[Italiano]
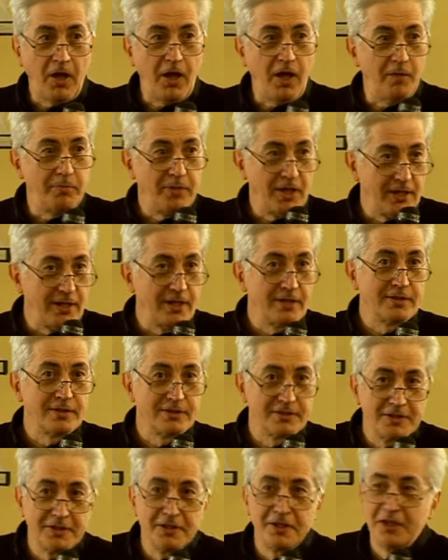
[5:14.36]
Ah, bella.
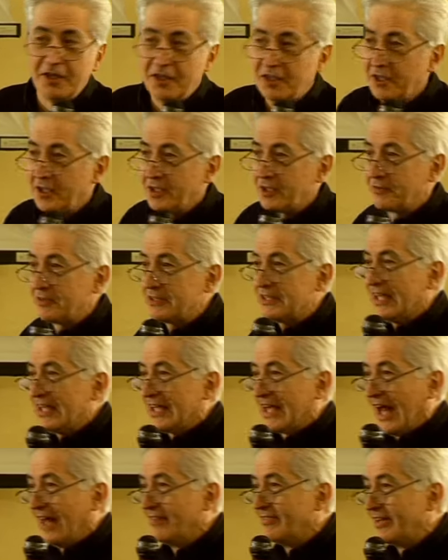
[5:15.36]
Questa è
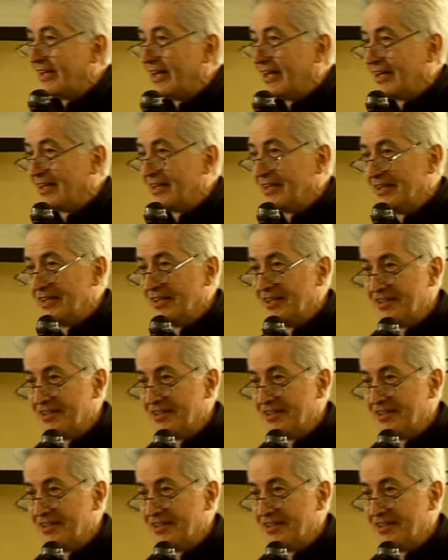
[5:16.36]
grande, eh?